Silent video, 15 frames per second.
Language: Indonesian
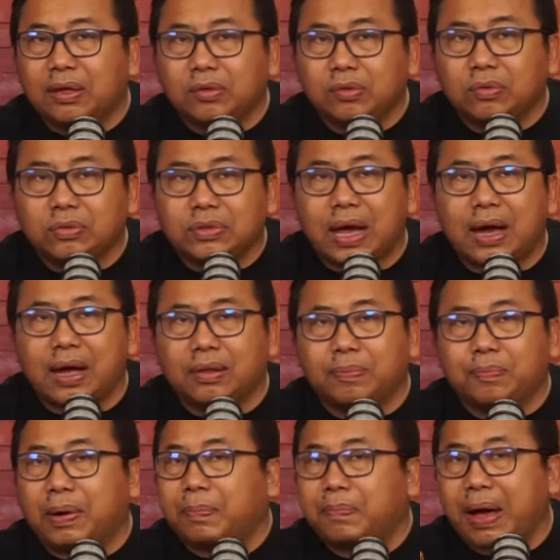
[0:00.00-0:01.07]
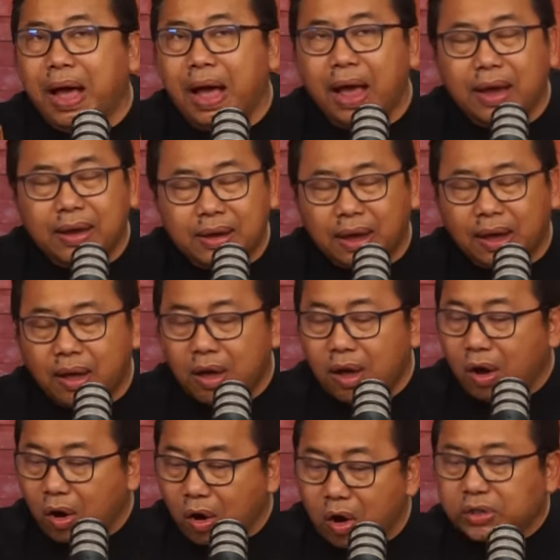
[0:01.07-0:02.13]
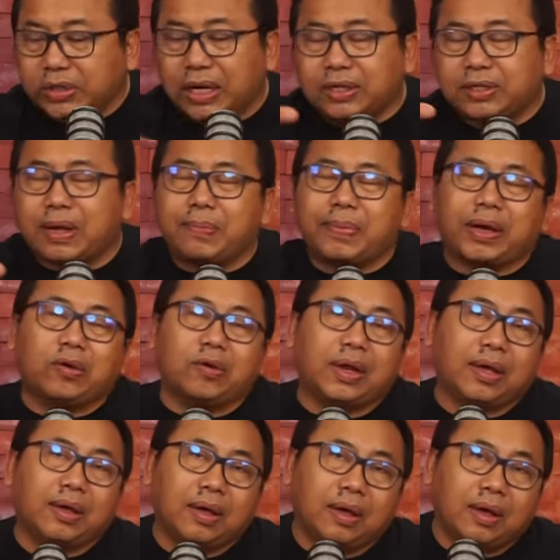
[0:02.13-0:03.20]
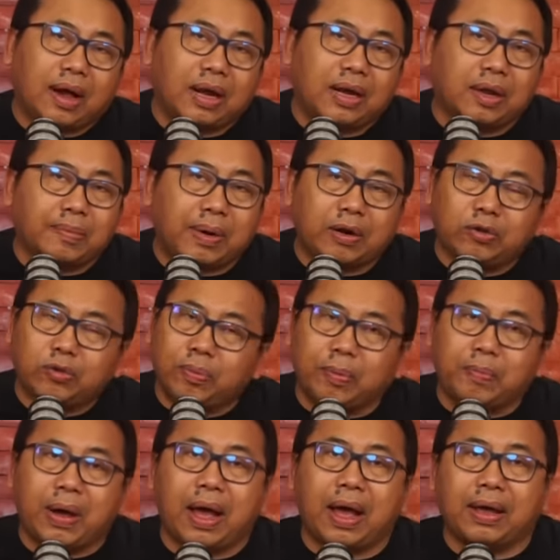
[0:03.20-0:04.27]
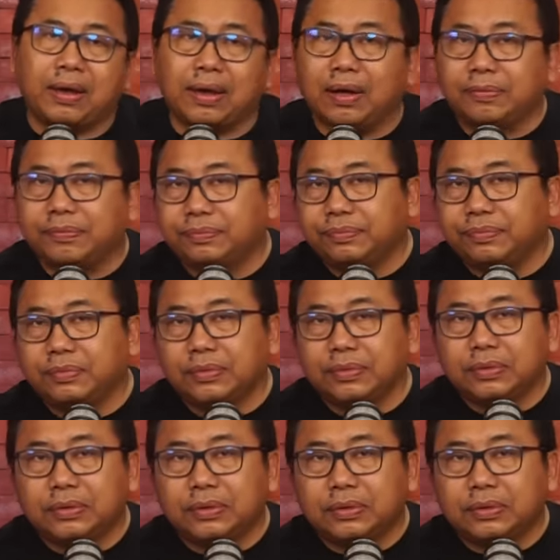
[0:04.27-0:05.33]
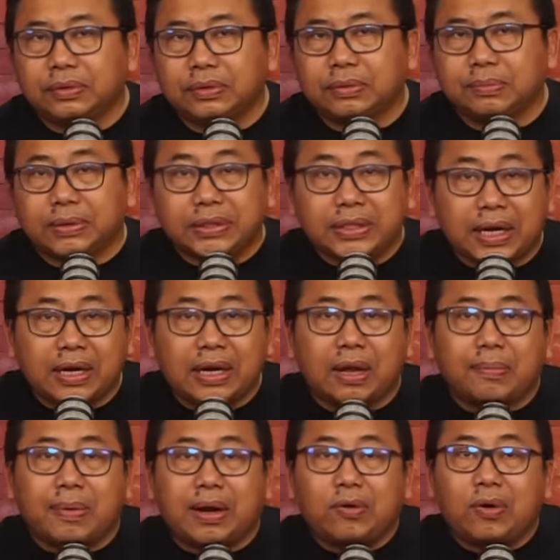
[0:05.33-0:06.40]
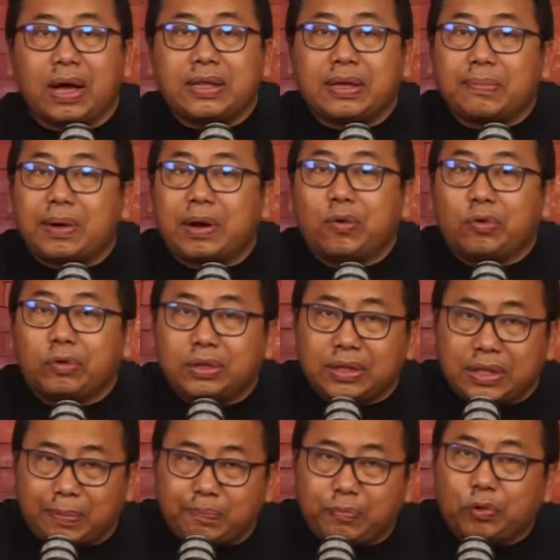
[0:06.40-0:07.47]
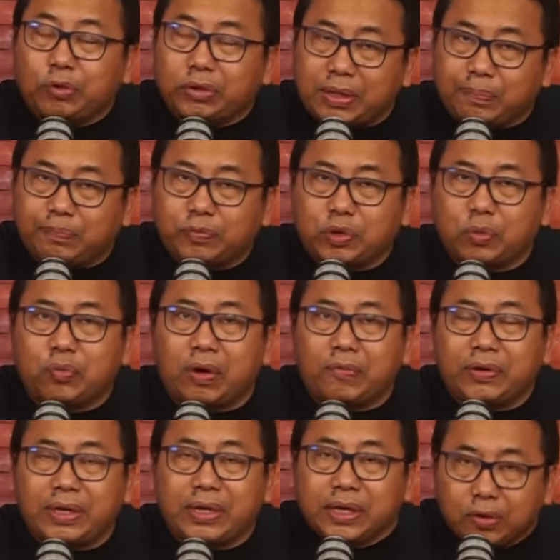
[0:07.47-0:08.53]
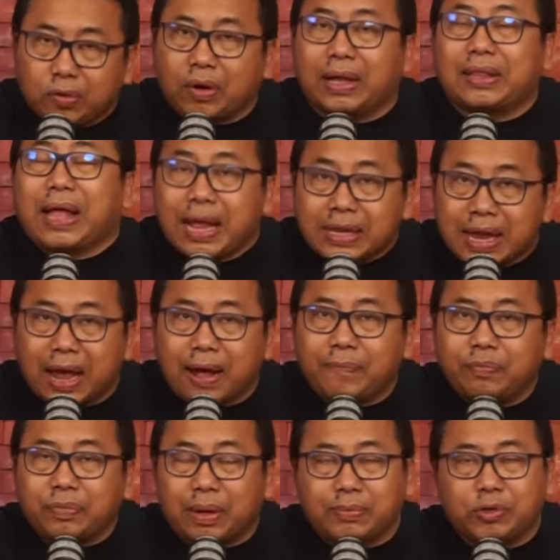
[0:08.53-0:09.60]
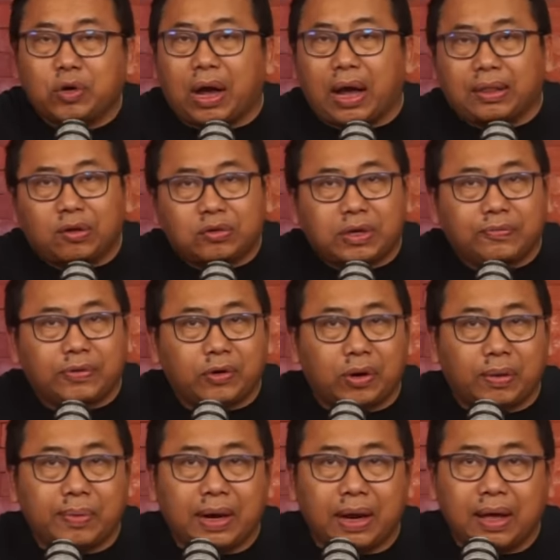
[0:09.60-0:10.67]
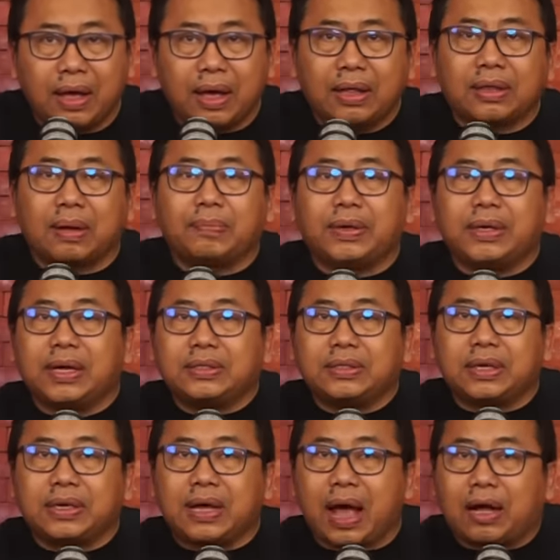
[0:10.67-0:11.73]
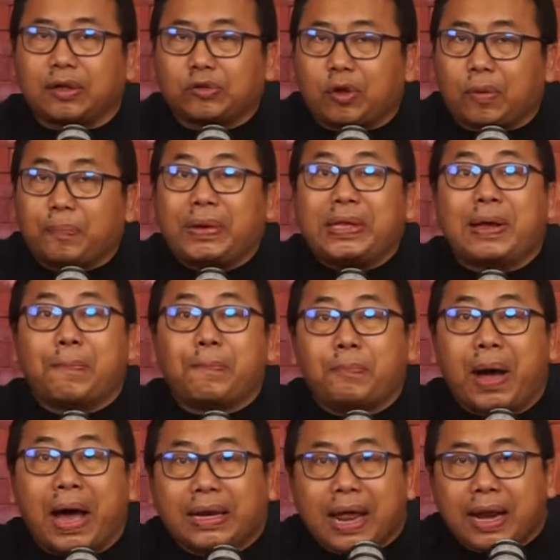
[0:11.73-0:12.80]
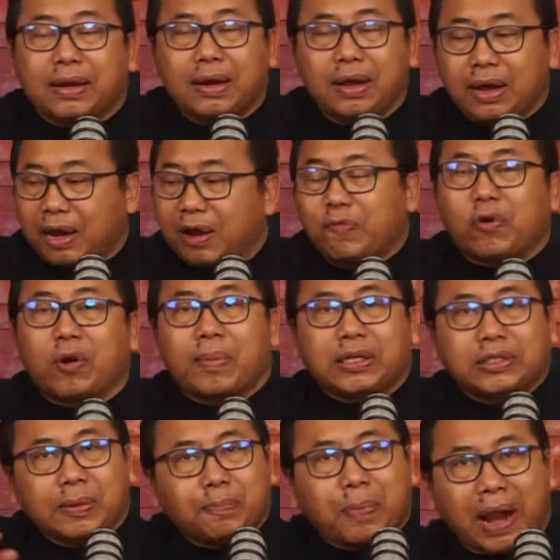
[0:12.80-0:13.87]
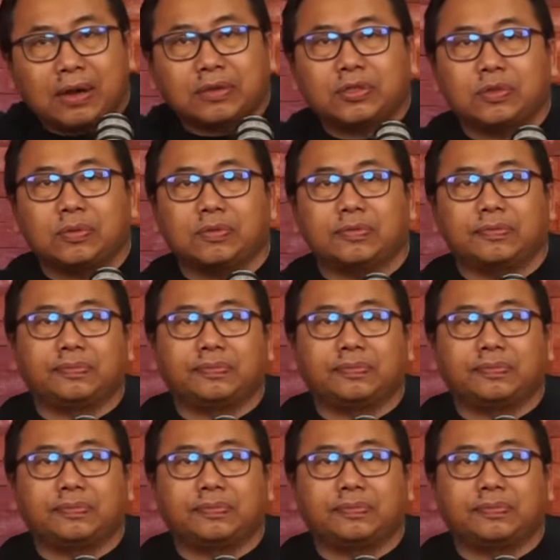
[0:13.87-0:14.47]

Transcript: itu sangat berbahaya. Hoax yang disampaikan oleh Ade Armando itu berbahaya. Meski Ade Armando hanya mengutip ngutip sebuah video katanya, tapi juga nggak tahu saya video yang mana, tapi dia jadi aktor penyebaran informasi palsu.